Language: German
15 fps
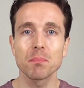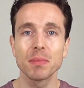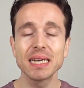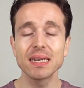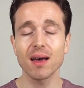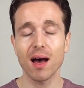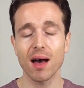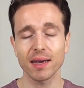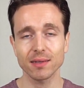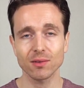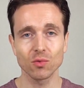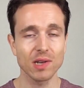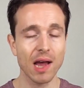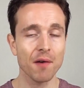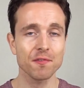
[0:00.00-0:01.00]

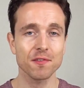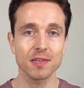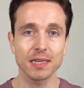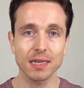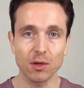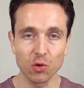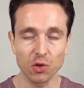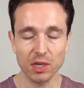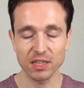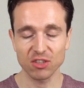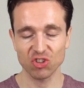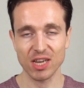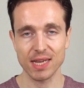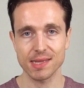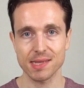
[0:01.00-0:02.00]
Minderheit und darf sich
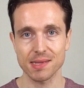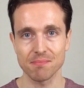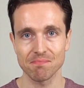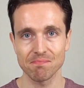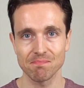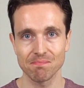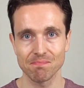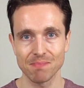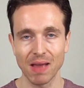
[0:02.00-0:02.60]
glücklich schätzen.